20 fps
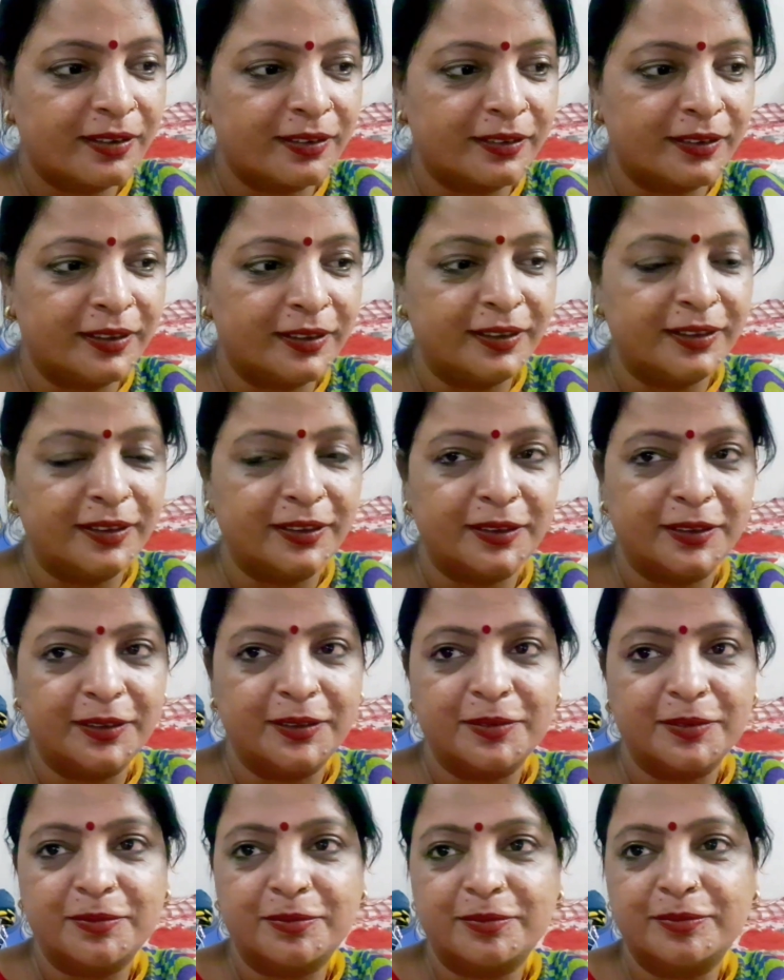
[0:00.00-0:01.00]
आ,
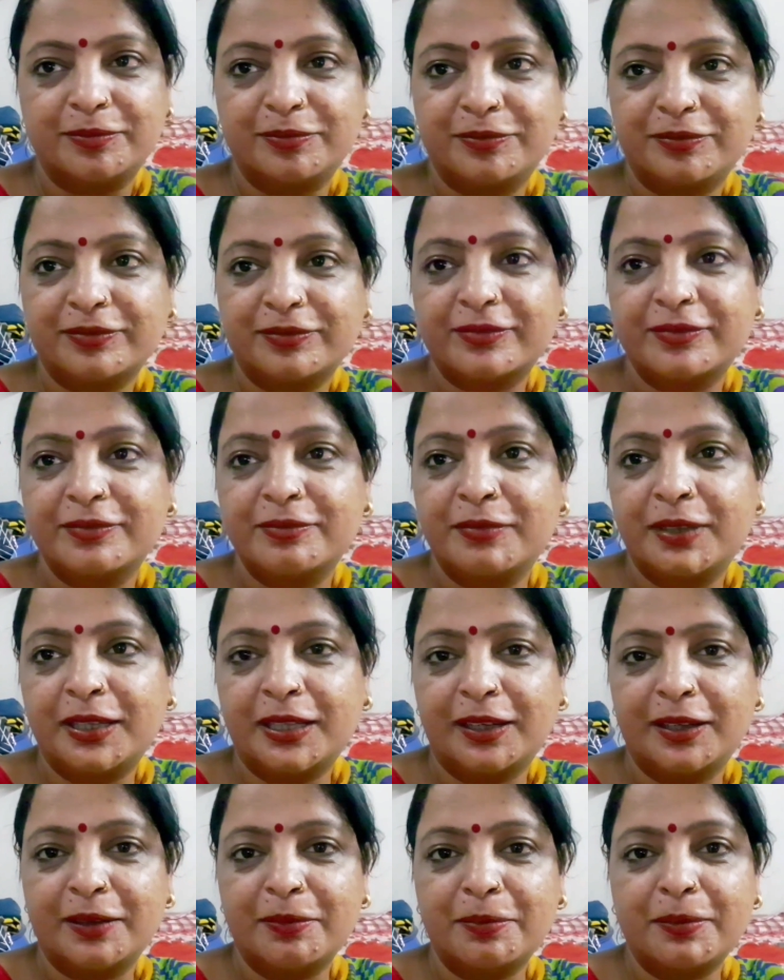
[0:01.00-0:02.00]

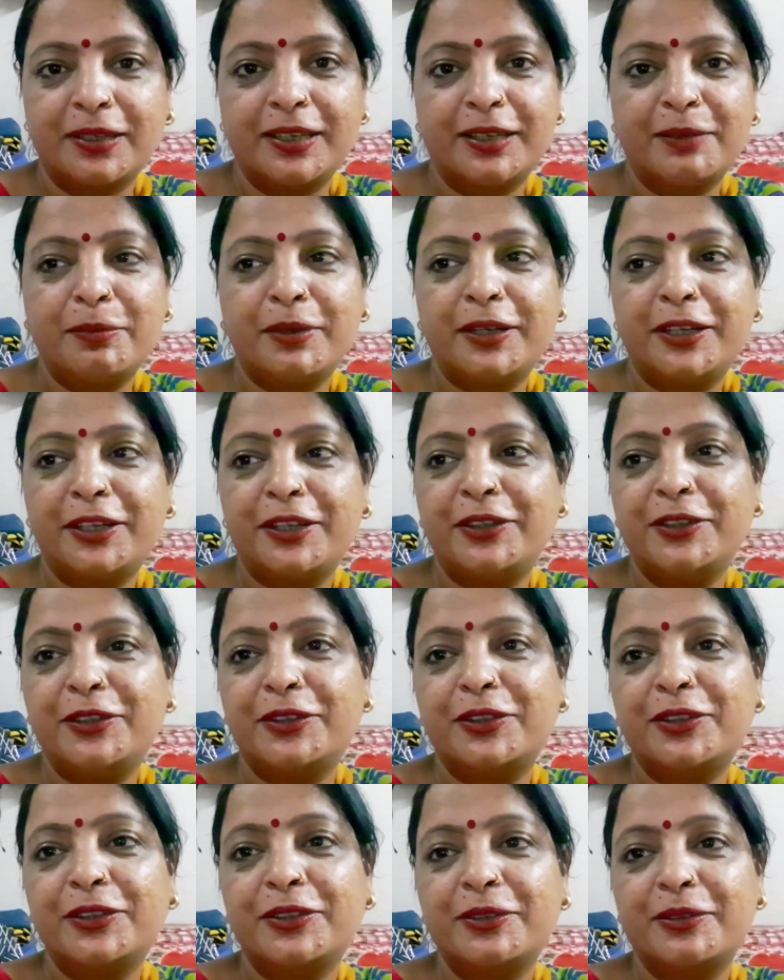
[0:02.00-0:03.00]
मतलब कि बीटियो
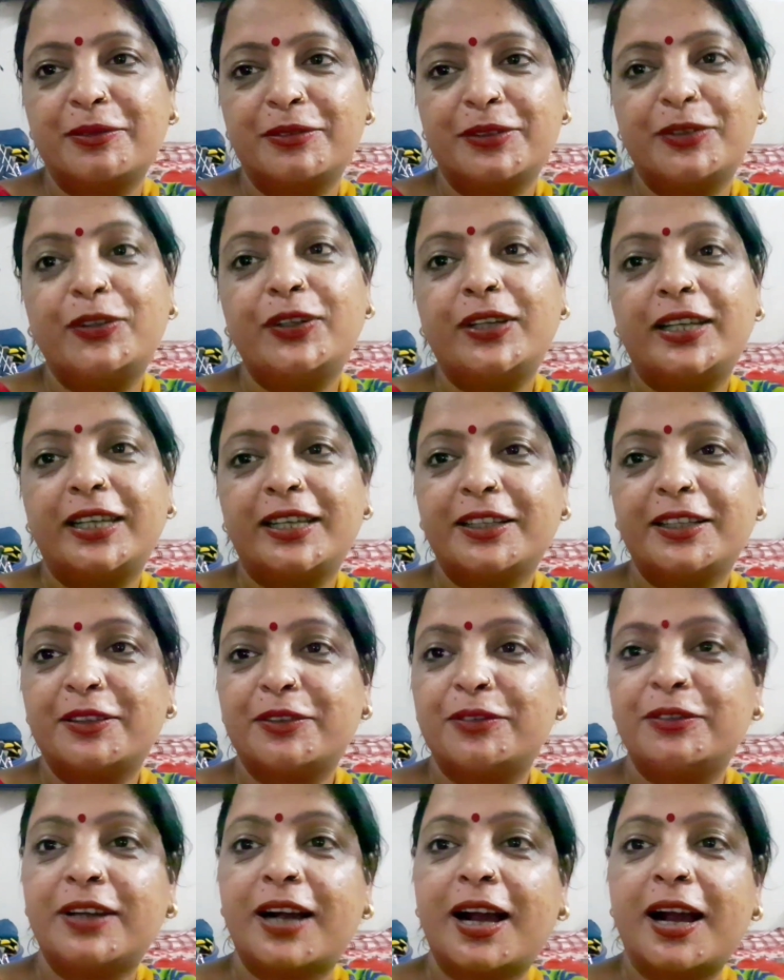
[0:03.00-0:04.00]
वो एक
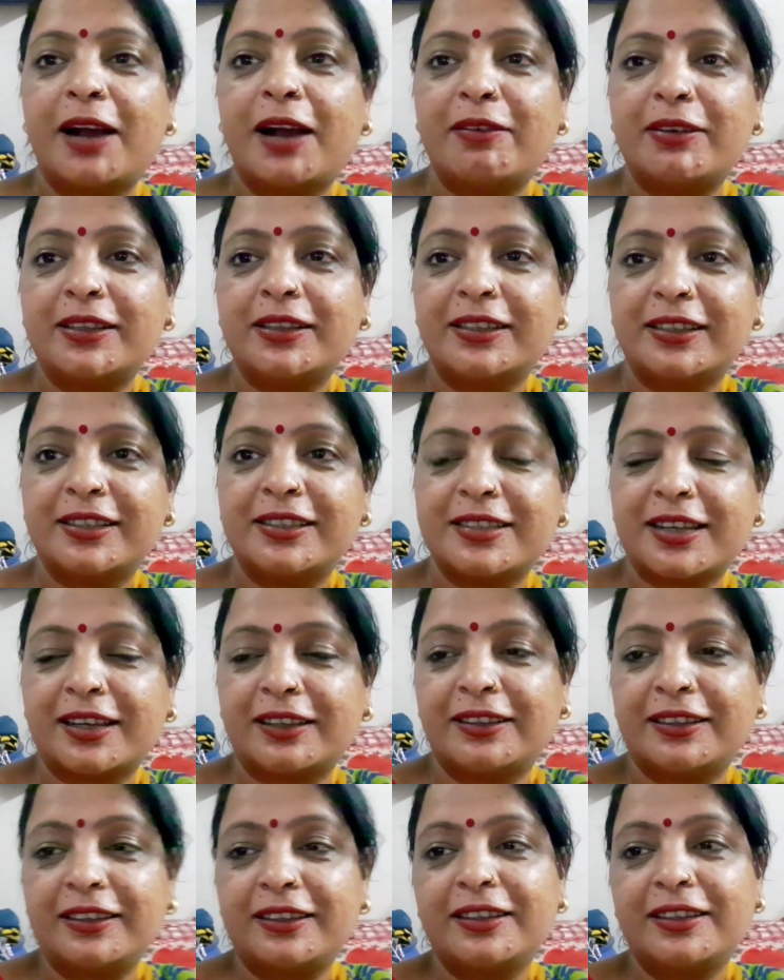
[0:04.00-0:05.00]
कहावत कही
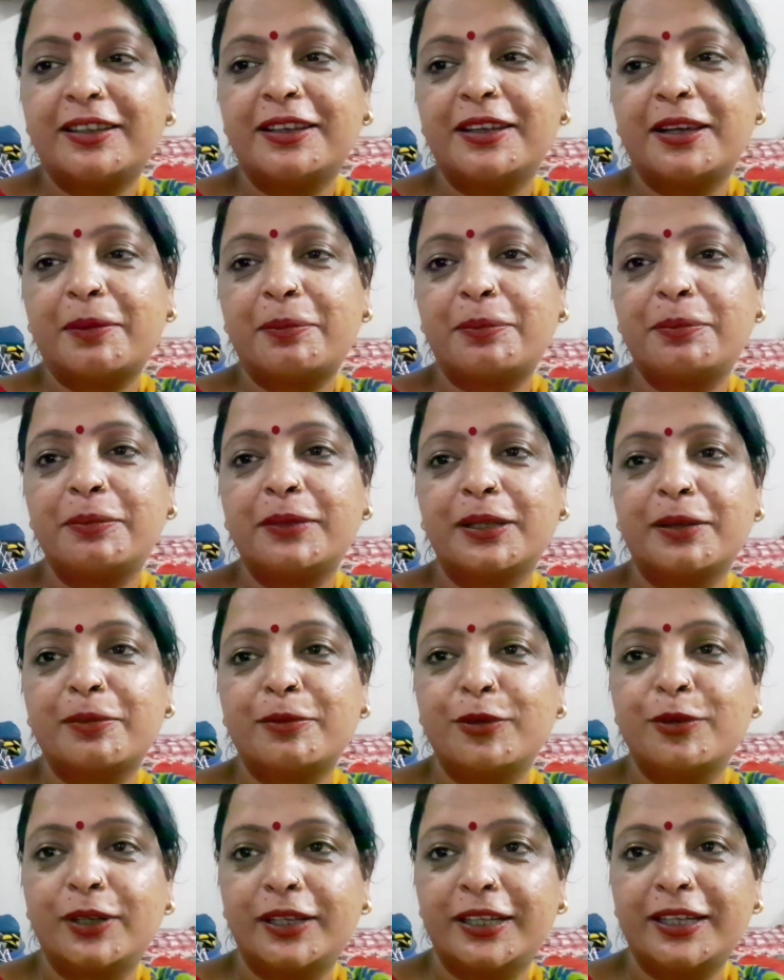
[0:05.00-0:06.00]
जाती है कि अब मतलब
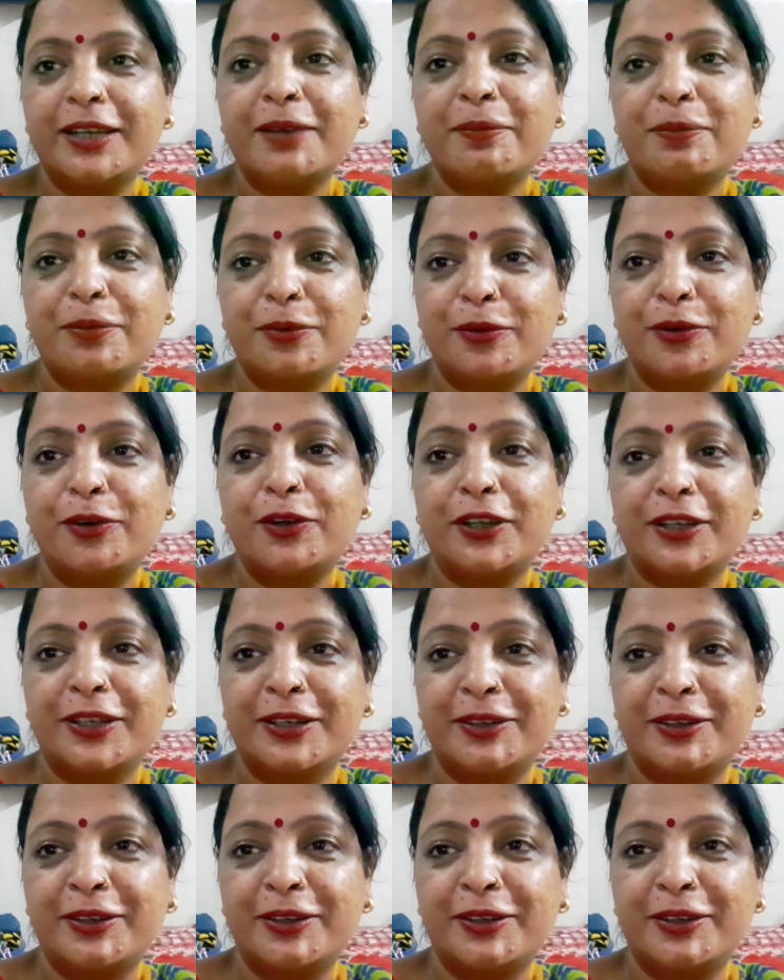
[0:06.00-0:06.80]
गुलहरी की फूल हो